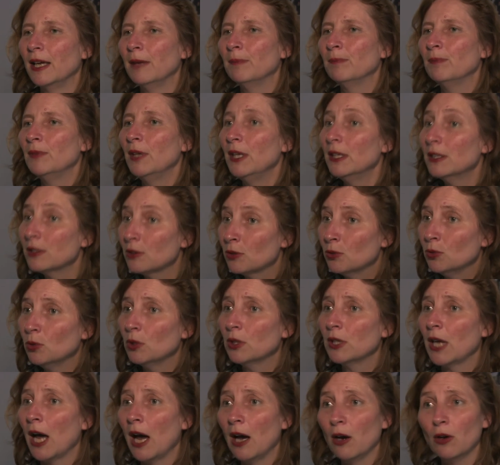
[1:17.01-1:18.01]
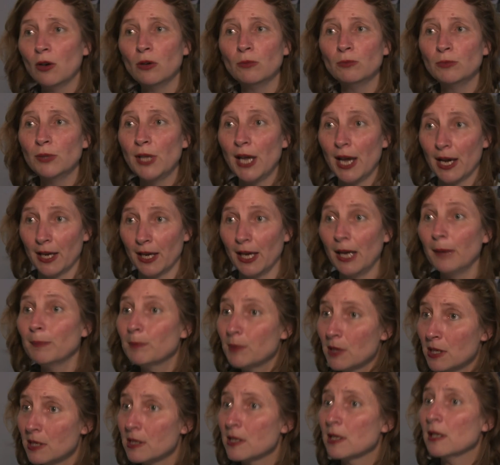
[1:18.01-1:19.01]
eben nicht nur darum, die
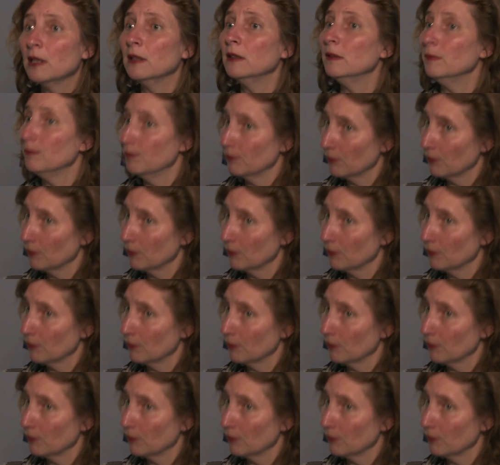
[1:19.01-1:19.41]
Ergebnisse